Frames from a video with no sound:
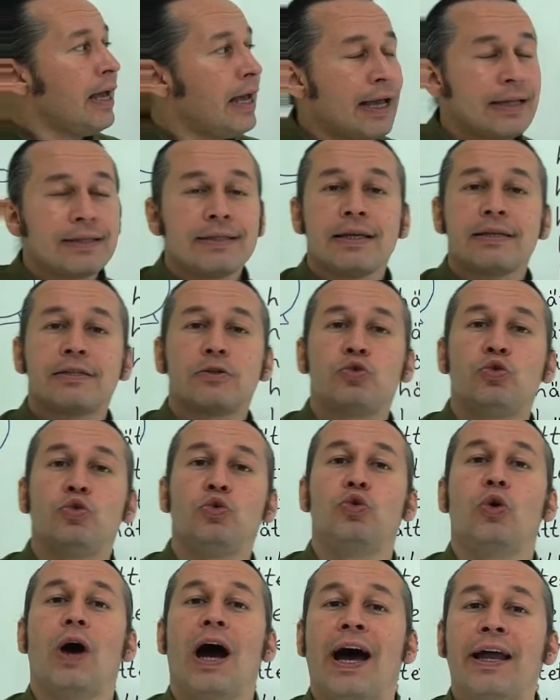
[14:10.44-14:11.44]
hättest
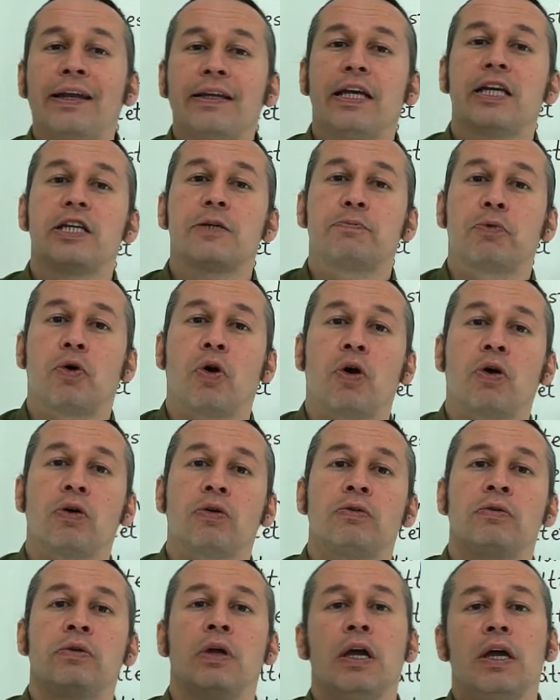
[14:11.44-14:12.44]
du
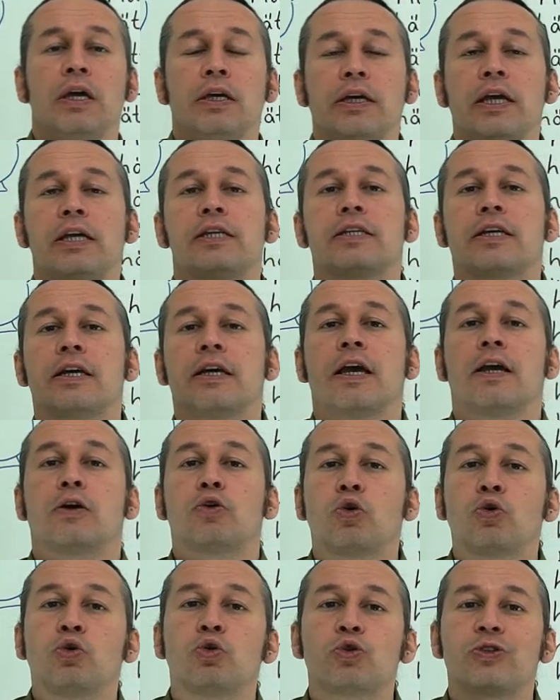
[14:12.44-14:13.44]
angesprochen keşke
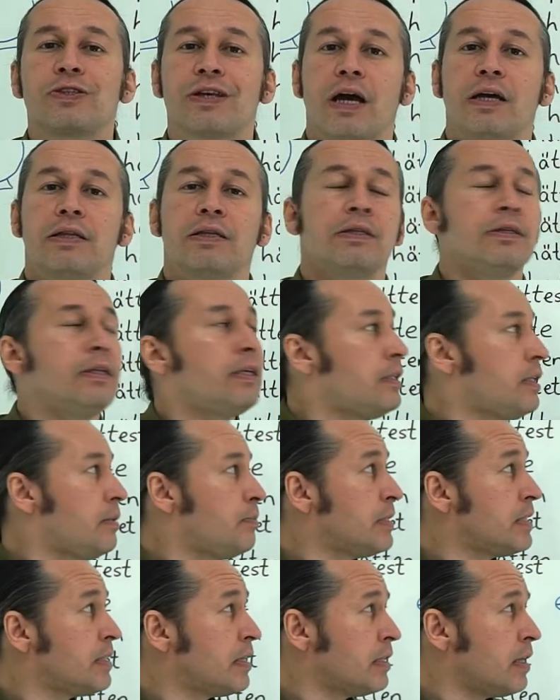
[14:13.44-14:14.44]
konuşsaydın
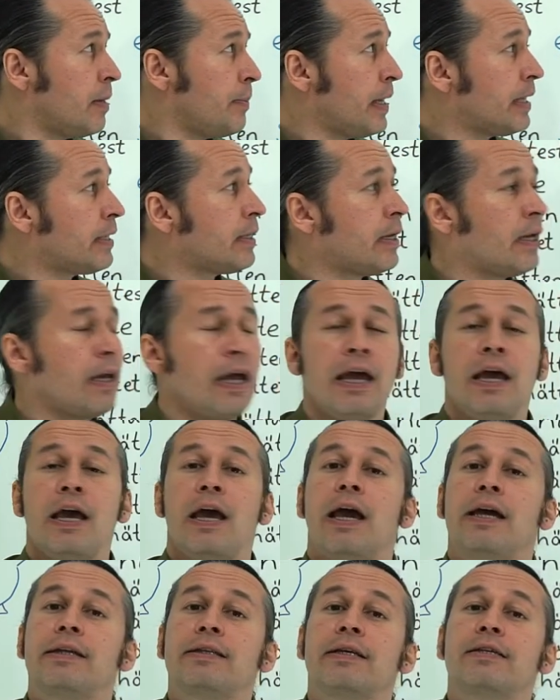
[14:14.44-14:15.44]
dediğimizde demek ki
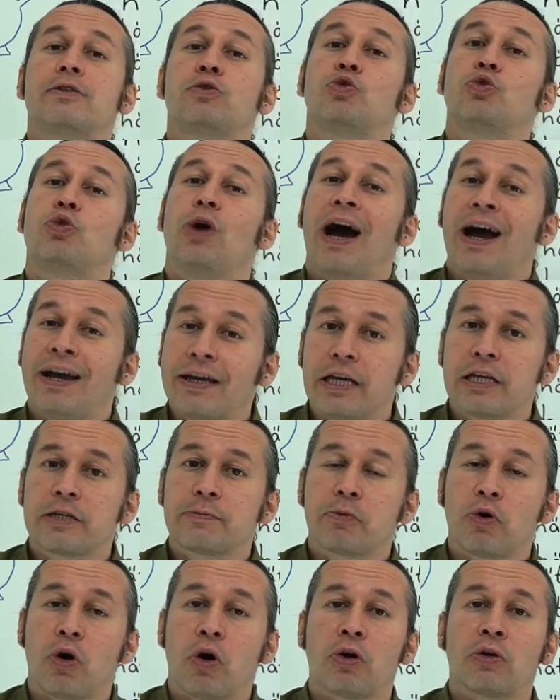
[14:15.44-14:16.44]
hättest du
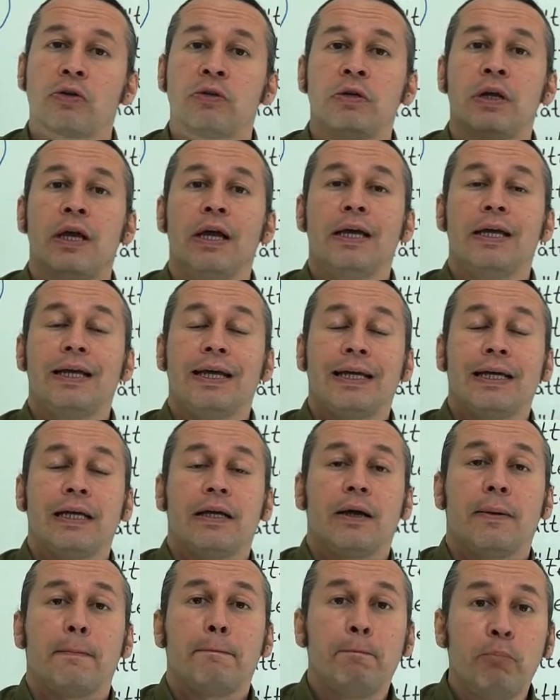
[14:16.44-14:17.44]
angesprochen
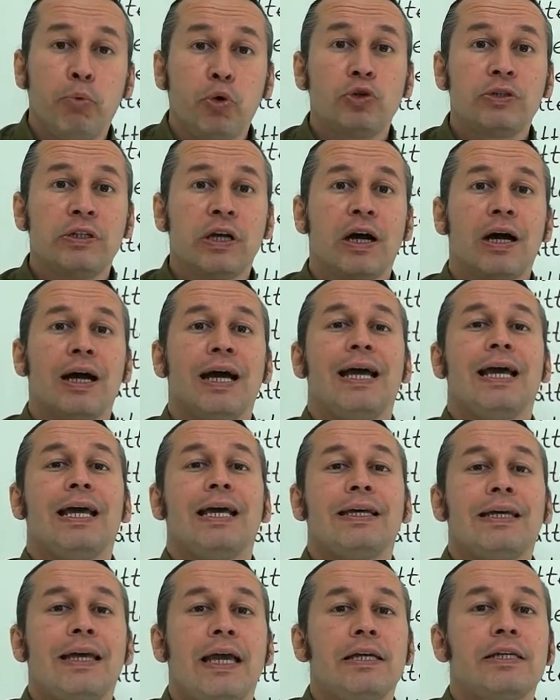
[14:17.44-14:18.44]
burada
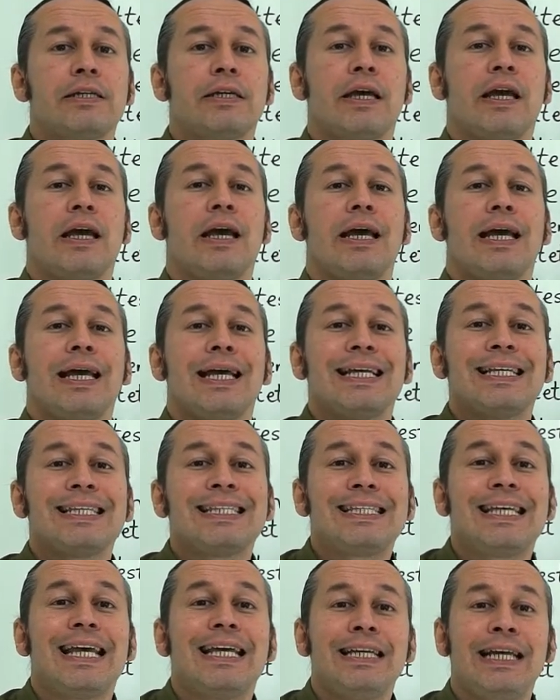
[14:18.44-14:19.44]
keşke
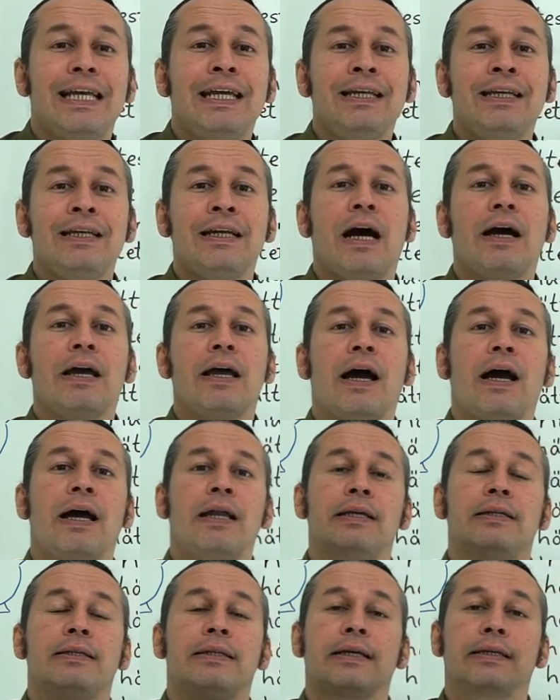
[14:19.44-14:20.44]
senin
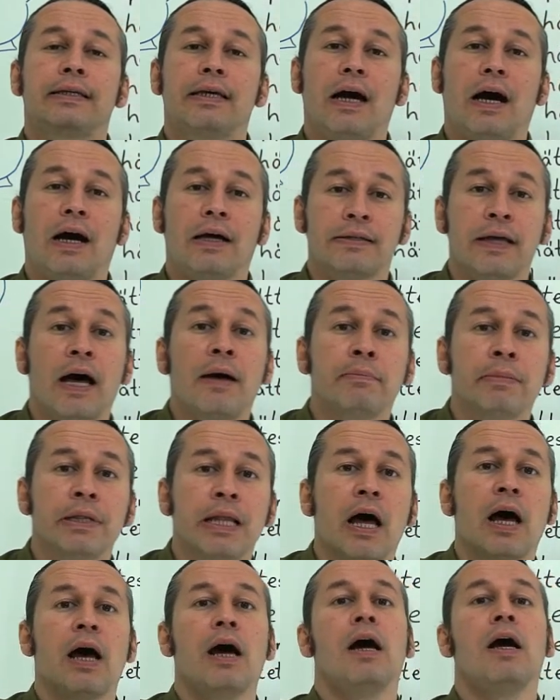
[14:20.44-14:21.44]
hayalindeki
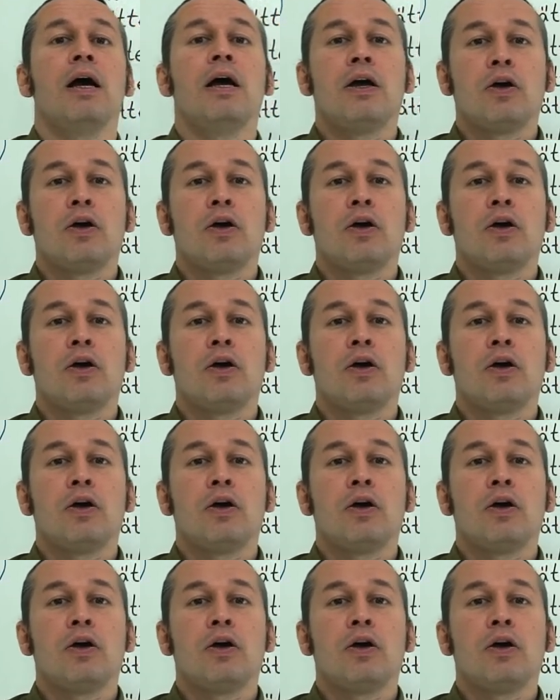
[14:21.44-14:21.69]
adamla